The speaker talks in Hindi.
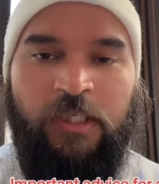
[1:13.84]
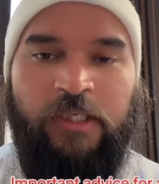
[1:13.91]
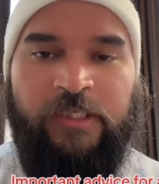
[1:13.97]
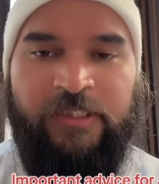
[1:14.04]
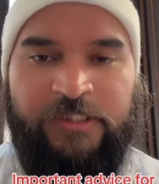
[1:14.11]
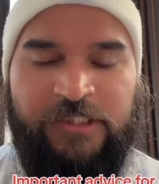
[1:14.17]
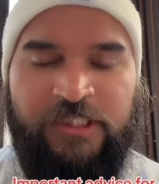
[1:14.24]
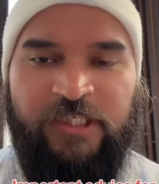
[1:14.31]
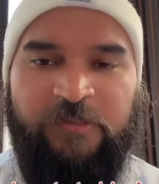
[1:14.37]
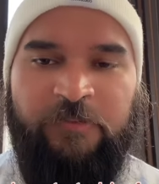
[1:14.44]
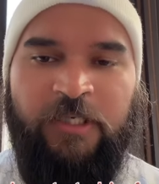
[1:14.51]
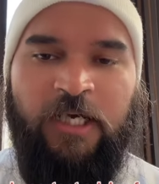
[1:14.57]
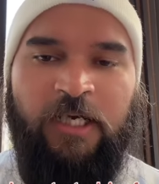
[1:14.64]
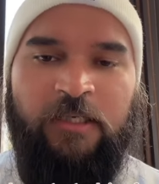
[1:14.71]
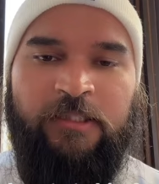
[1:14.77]
किसी भी
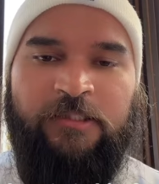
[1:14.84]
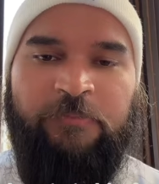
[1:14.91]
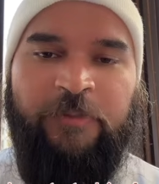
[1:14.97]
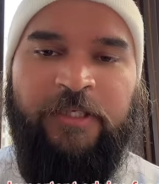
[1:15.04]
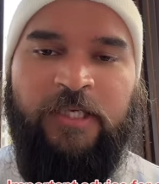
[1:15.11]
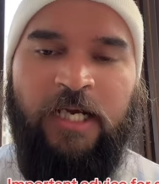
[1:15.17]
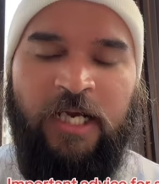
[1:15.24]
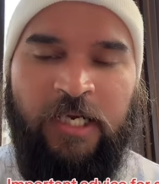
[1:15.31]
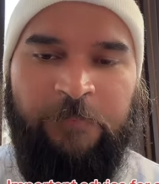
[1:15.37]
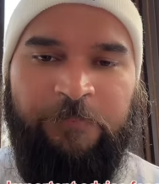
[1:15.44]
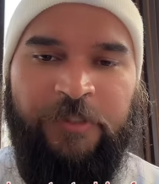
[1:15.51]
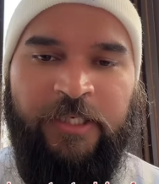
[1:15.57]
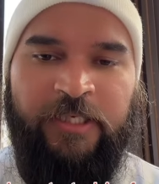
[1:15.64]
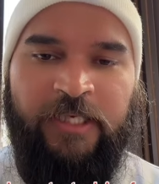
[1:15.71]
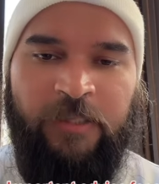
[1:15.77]
हालत में
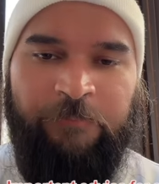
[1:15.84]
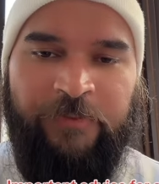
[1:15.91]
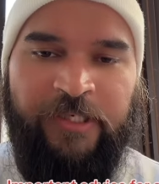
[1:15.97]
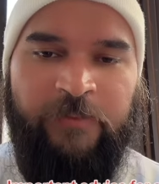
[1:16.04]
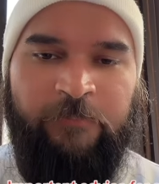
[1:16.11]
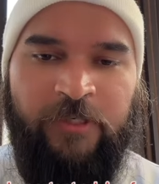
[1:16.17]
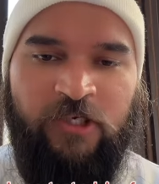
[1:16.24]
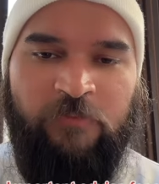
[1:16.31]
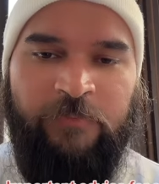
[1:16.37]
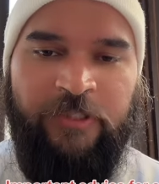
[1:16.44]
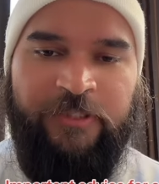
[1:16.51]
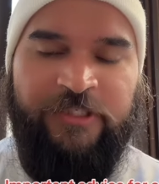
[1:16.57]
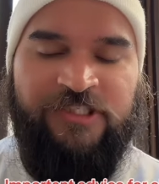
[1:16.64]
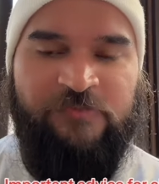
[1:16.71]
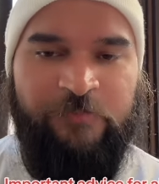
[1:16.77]
आपने अपने
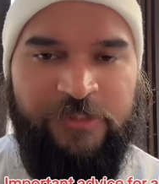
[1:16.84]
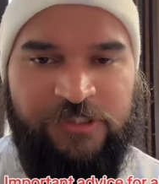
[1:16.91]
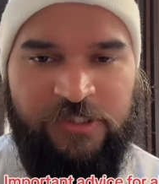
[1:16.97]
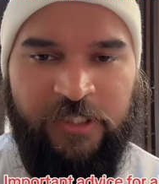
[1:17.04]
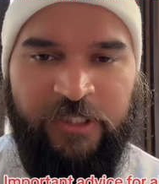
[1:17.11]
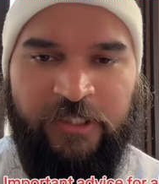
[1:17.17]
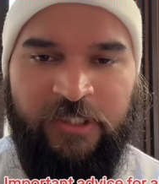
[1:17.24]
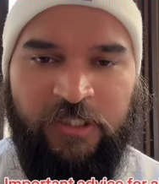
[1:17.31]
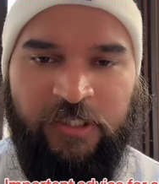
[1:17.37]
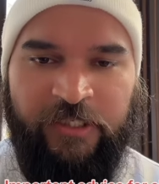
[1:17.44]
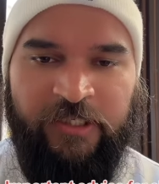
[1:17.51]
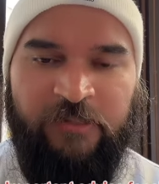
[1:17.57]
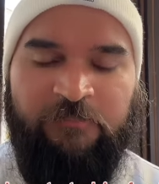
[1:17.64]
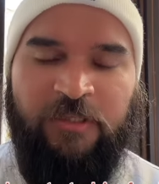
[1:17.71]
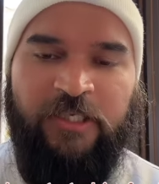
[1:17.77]
बायोमेट्रिक्स मिस नहीं करने
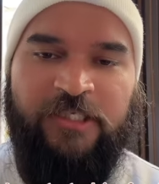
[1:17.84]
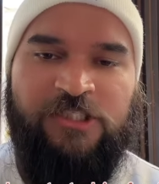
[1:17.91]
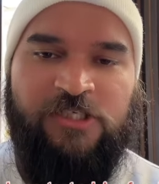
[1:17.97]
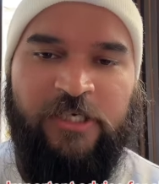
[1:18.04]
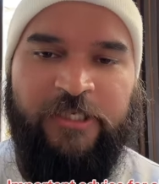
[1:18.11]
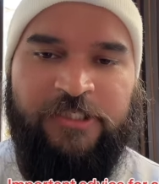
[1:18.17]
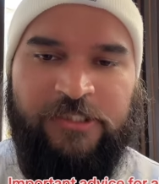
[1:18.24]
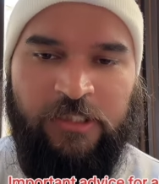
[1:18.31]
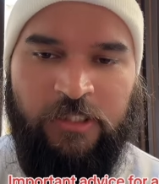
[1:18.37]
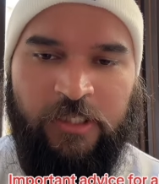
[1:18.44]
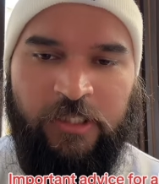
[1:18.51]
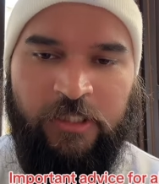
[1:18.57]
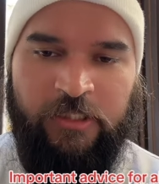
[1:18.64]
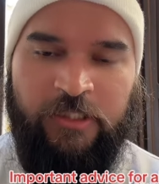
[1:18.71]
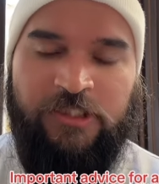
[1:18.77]
हैं भले ही स्ट्राइक चल रही
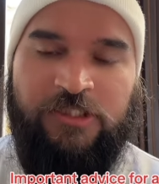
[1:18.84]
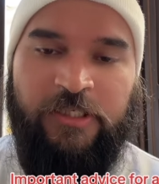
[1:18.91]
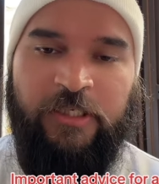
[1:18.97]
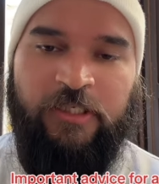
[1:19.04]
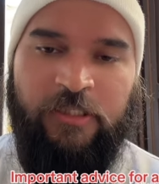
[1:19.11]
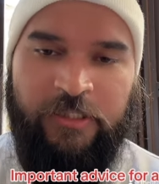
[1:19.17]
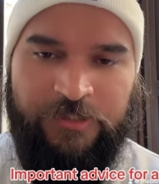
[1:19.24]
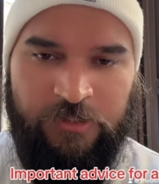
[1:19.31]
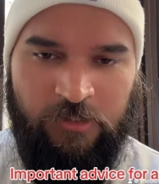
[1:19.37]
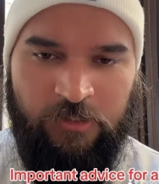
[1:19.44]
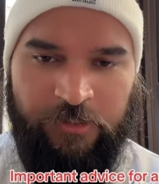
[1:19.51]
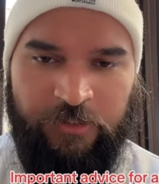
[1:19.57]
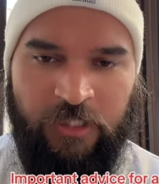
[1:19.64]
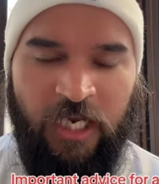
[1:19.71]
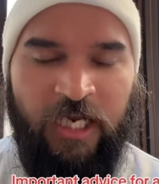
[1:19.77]
है या स्ट्राइक नहीं चल रही
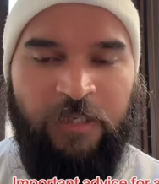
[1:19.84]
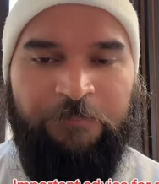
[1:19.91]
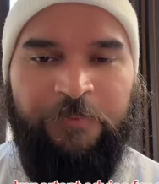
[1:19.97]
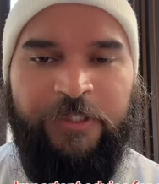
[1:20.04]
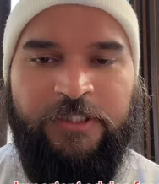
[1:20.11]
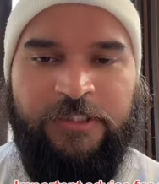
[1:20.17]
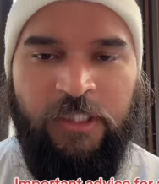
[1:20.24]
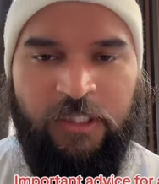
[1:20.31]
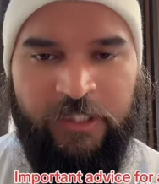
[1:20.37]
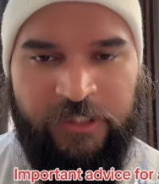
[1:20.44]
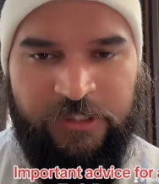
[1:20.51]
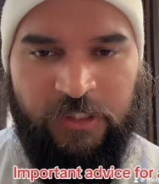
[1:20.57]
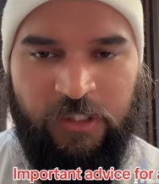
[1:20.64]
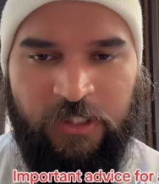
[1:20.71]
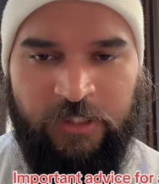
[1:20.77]
है आपने जाना ही
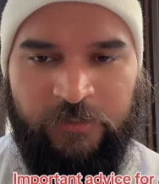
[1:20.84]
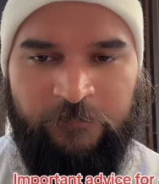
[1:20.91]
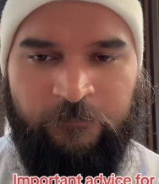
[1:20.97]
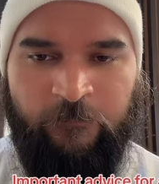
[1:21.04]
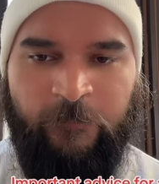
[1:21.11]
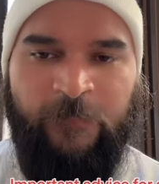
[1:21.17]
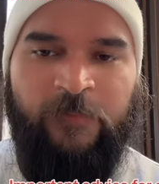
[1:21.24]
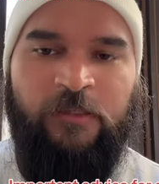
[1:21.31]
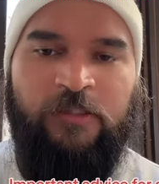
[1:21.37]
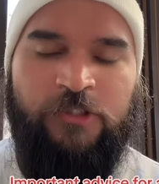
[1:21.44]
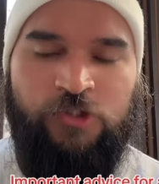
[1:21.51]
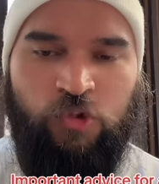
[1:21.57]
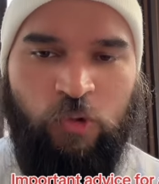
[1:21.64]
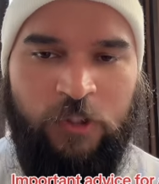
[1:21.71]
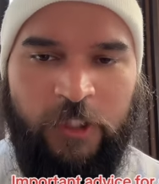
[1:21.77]
जाना है
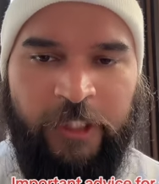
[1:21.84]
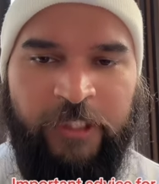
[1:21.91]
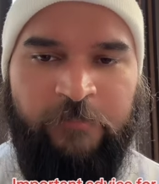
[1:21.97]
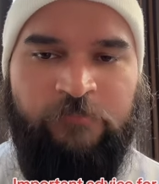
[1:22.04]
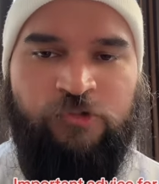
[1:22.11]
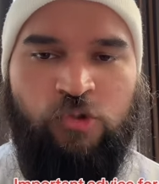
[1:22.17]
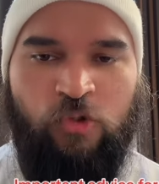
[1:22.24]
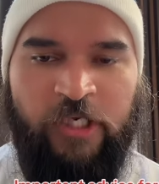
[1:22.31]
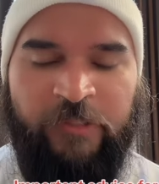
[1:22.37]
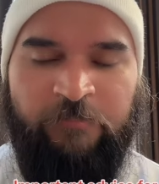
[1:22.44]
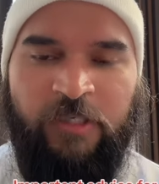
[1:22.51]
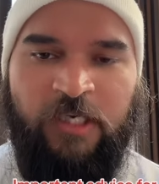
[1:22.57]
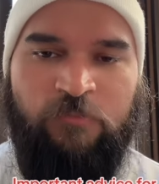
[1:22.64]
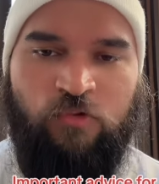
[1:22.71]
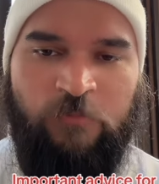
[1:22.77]
जो टाइम जो आइमा
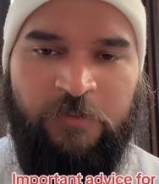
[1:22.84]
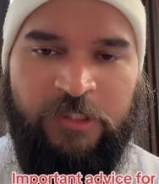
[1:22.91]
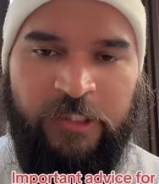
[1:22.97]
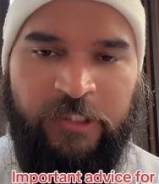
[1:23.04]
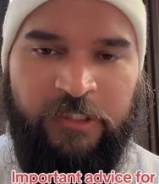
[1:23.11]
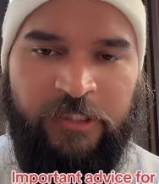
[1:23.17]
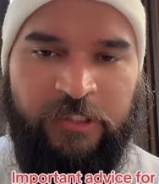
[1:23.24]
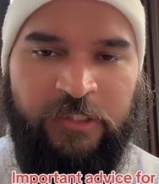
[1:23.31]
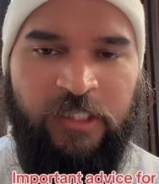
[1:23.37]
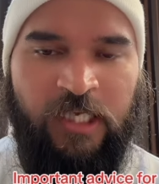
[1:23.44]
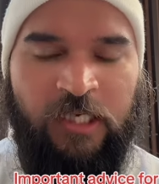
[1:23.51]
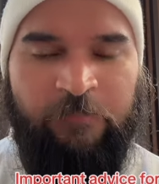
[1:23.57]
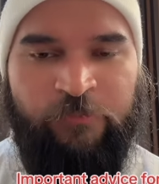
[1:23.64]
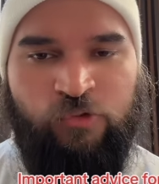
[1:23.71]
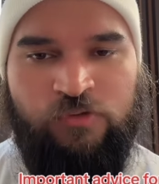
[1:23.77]
आपको बताई गई है
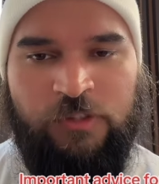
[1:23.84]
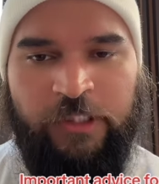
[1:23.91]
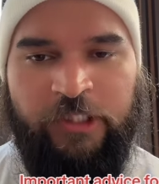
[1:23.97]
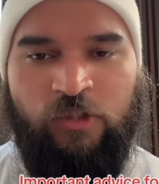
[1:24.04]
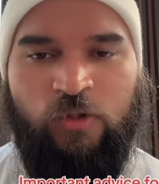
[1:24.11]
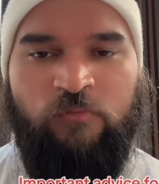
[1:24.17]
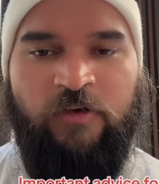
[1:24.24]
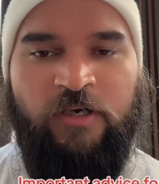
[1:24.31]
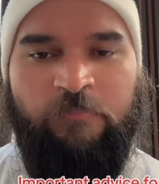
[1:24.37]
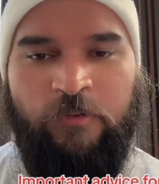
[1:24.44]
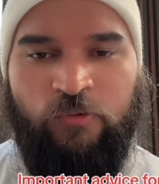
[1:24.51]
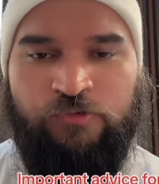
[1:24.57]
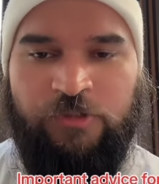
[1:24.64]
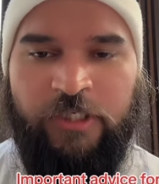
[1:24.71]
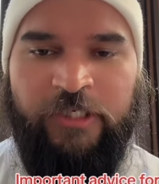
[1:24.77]
आपने उस तारीख को वहाँ
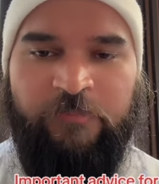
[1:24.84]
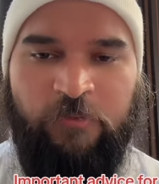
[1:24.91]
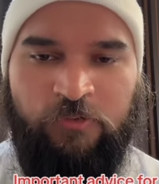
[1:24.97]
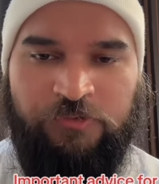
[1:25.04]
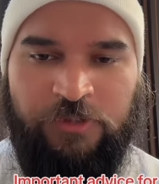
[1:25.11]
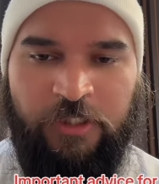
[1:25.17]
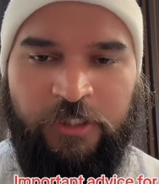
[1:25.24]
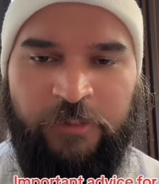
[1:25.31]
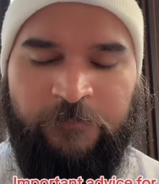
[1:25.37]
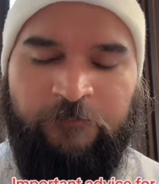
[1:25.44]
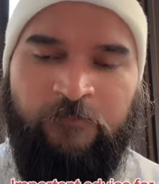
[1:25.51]
पहुँचना ही पहुँचना है